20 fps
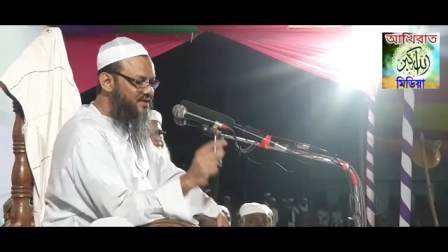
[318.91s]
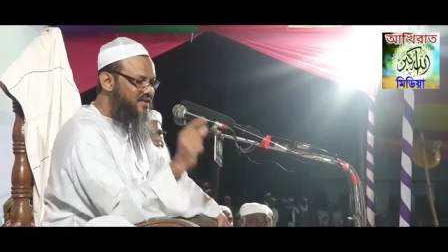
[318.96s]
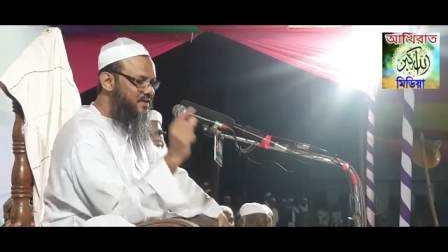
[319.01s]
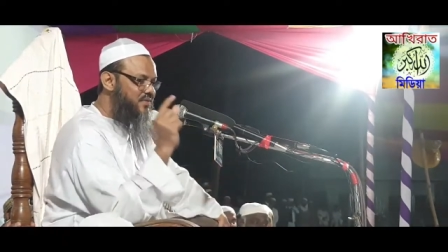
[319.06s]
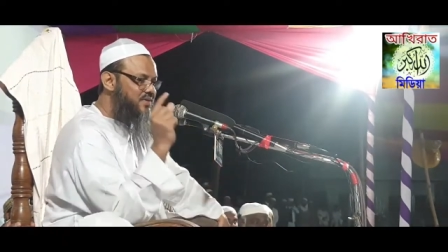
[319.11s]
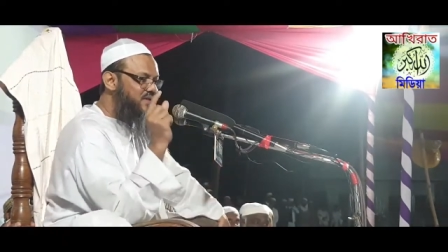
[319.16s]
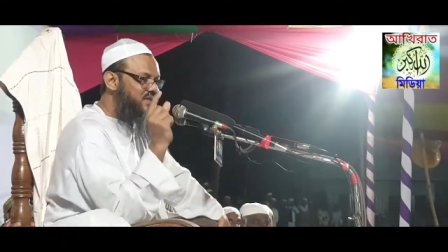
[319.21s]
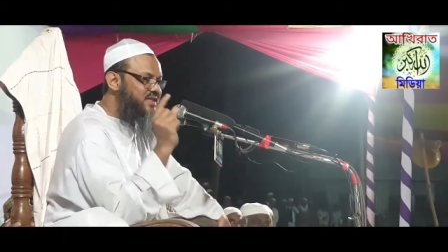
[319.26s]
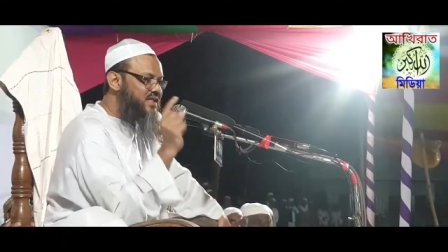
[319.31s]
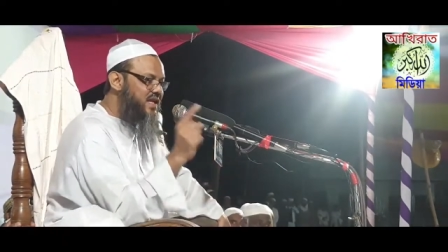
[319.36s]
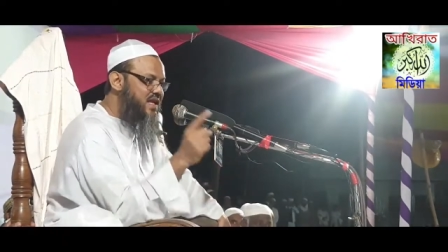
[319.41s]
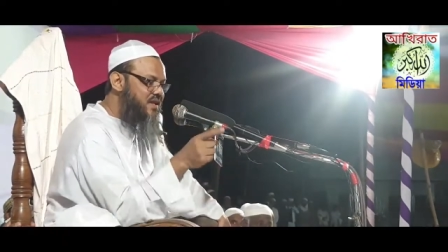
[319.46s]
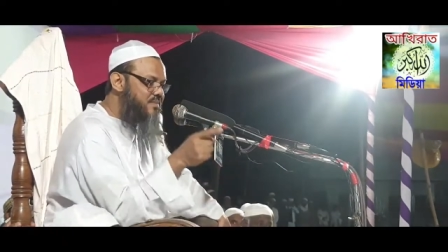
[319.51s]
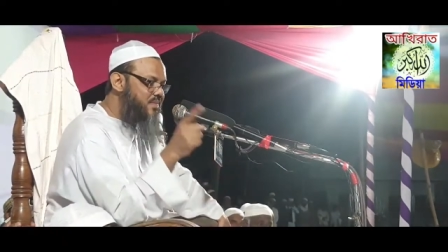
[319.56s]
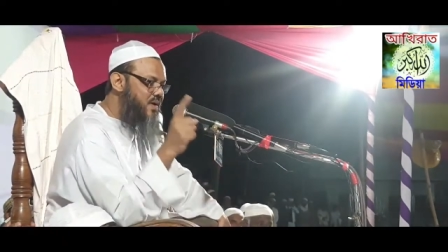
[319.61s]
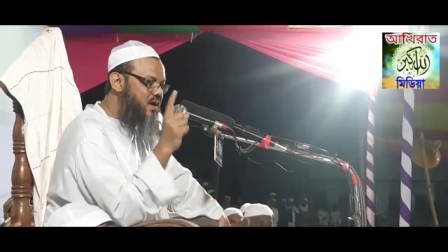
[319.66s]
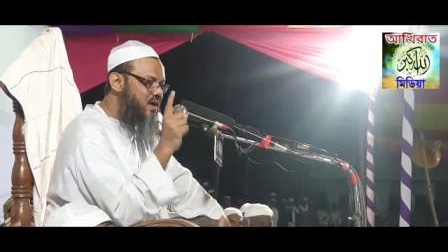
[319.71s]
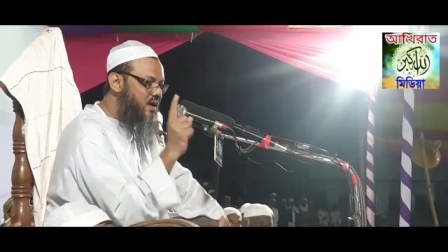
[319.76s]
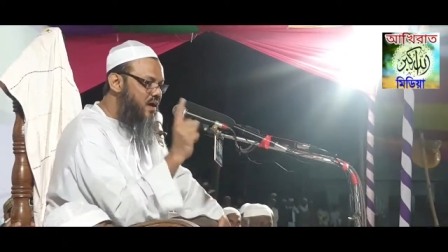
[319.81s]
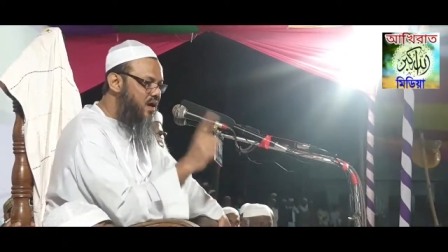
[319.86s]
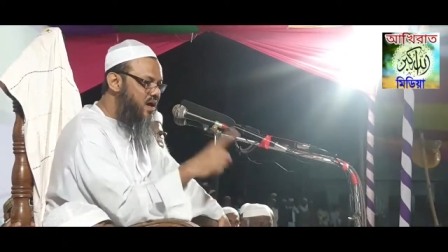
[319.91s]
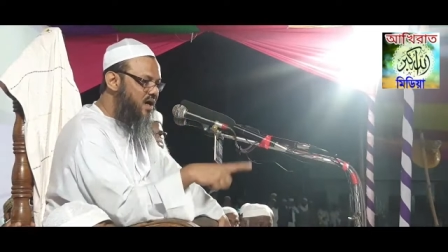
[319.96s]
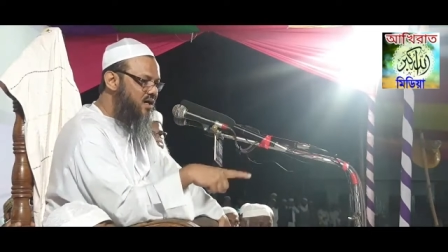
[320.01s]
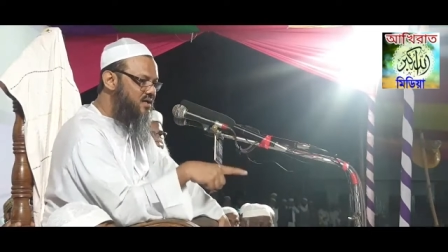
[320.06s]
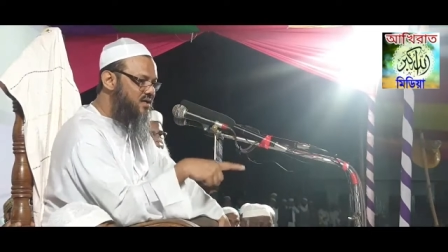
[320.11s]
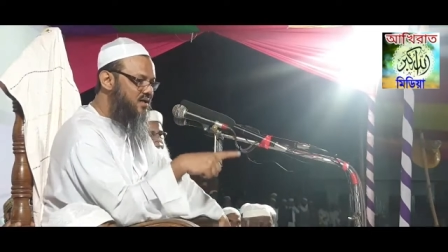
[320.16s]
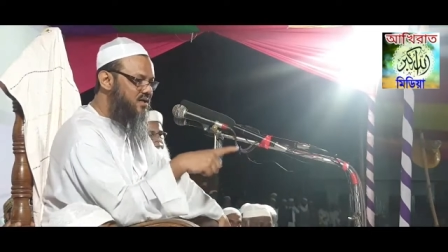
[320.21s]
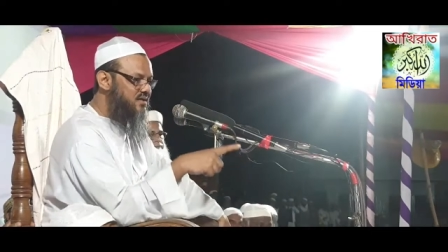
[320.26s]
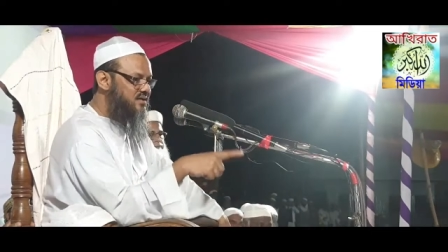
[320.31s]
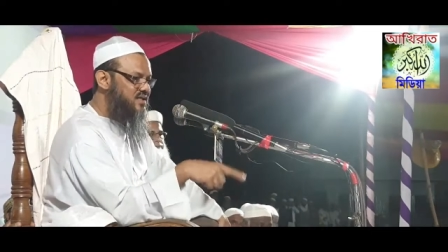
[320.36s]
যেমন দিন বার হক
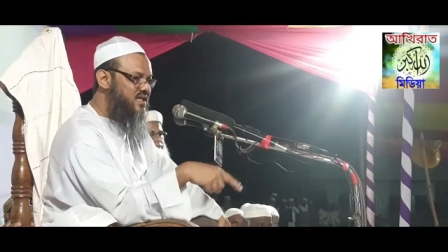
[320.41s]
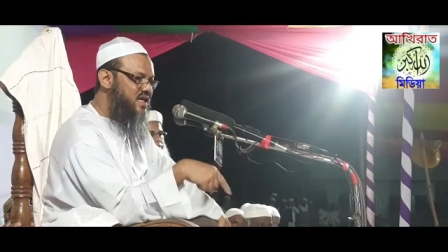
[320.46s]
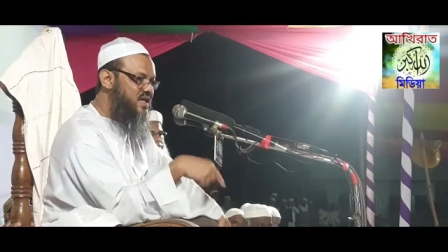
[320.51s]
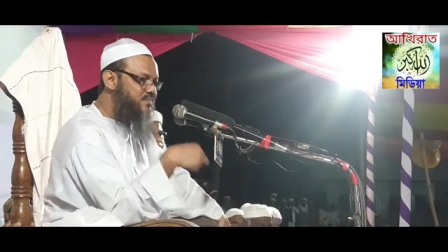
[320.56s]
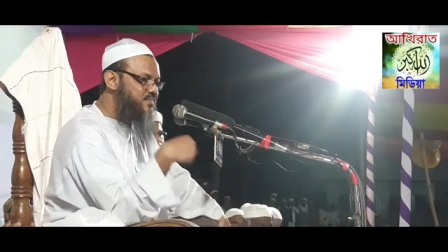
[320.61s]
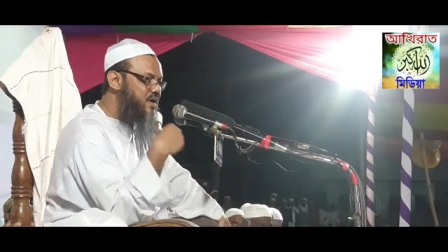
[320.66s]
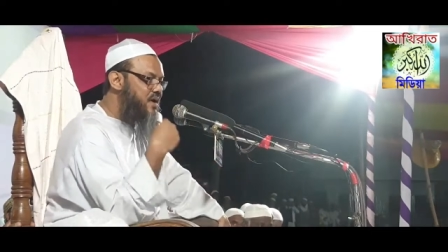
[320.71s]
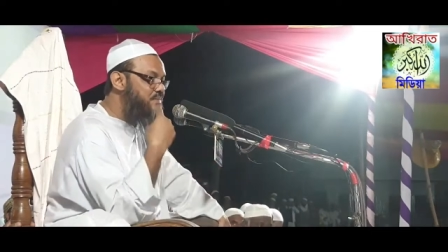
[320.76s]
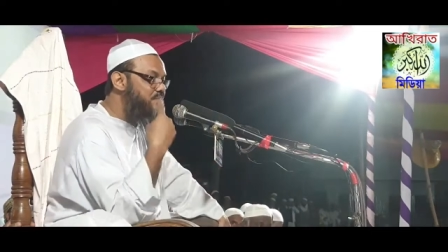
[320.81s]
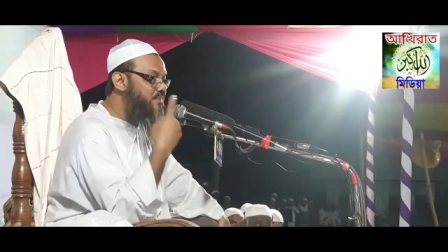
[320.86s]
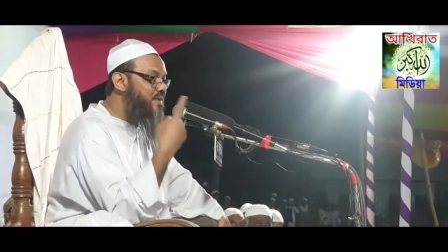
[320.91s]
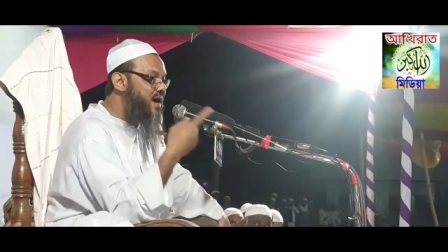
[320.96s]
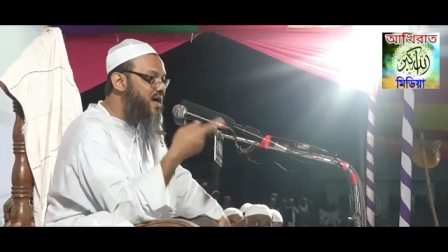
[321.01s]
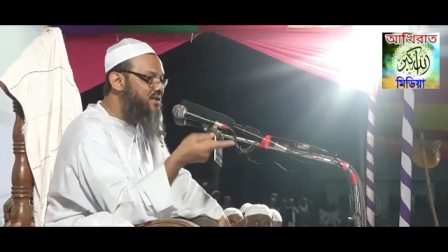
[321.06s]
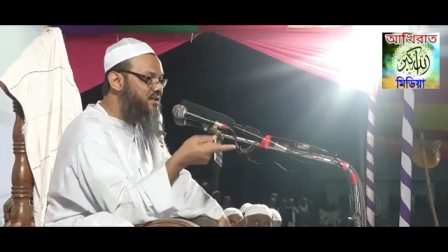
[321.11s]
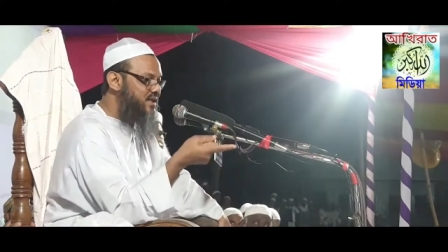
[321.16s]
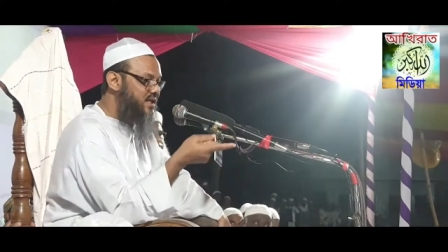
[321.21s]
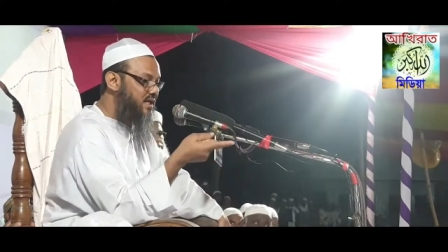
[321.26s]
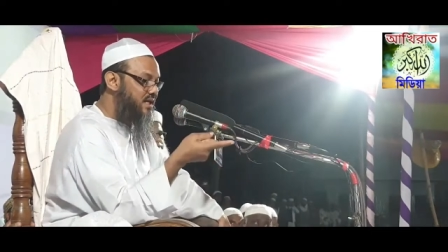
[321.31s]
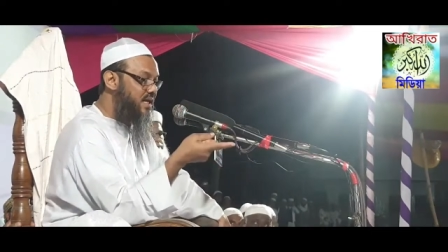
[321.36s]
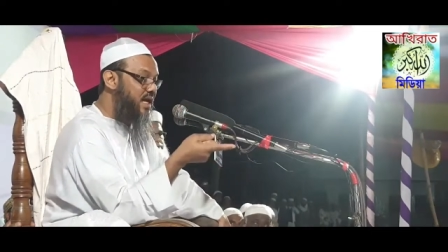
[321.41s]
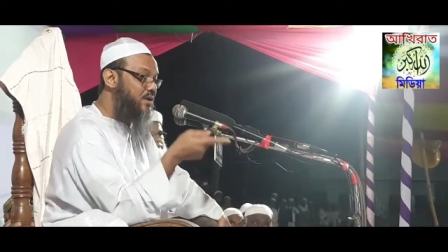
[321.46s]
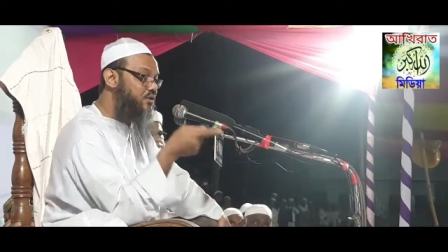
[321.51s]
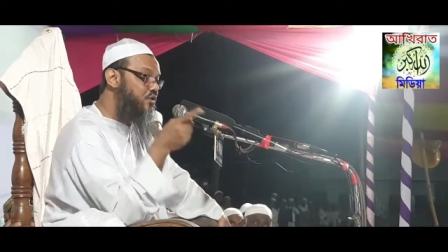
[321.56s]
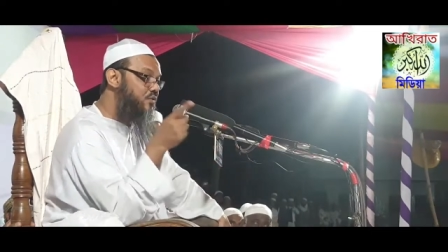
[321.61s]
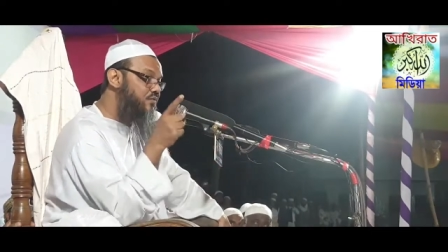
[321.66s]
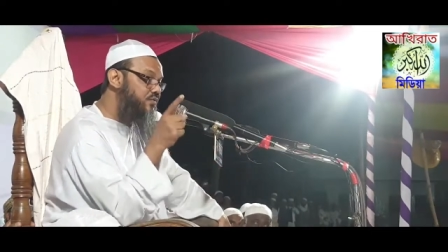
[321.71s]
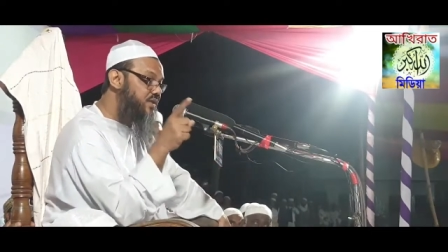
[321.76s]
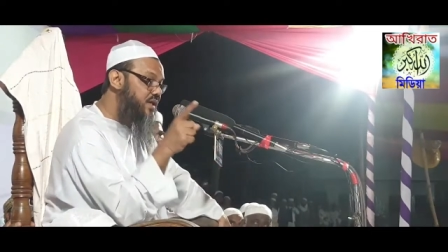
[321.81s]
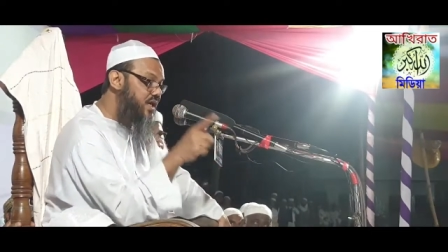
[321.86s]
দিন বার বাতিল
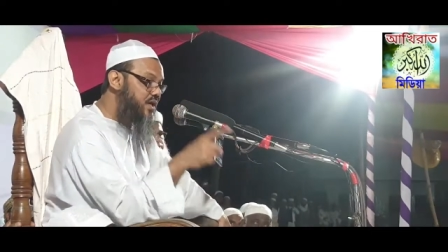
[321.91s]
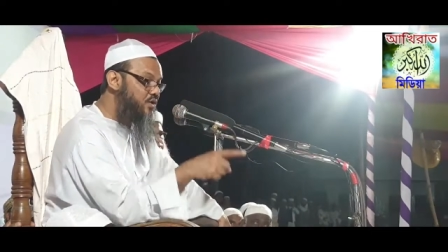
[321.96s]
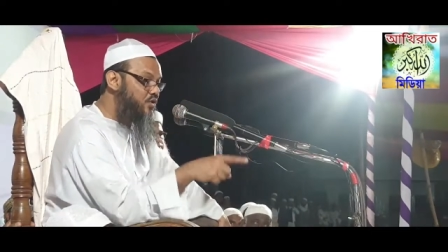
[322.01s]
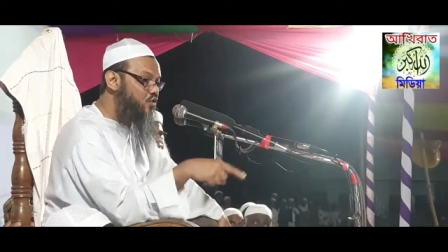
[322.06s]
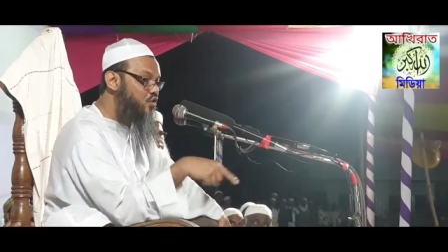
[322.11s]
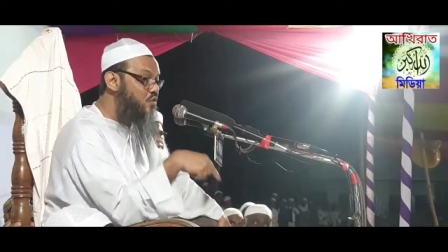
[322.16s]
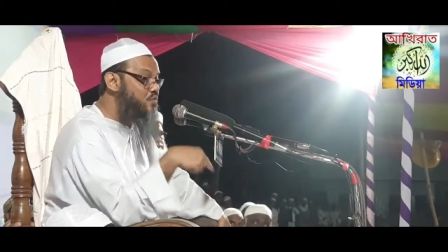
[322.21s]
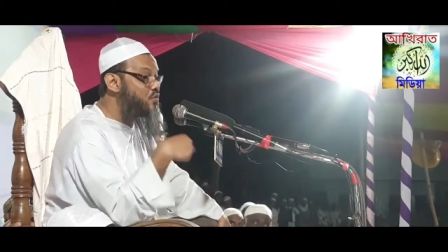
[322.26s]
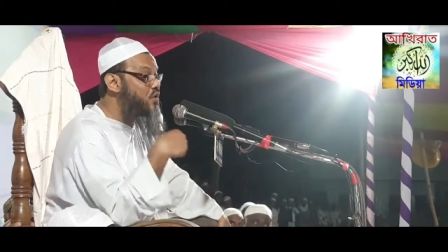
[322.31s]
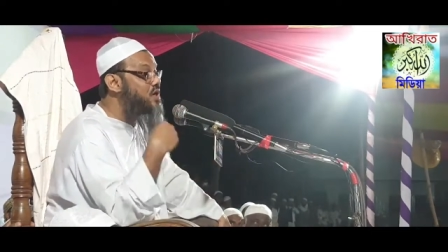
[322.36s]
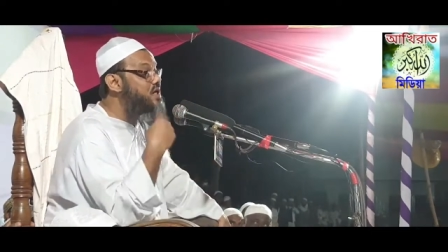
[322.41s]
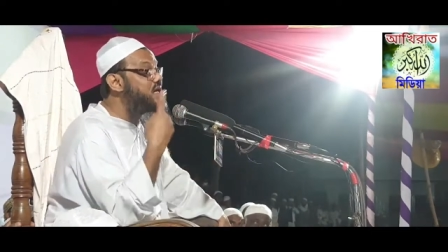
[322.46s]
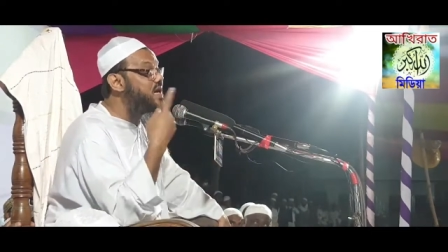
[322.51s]
লাকুম দিন হুকুম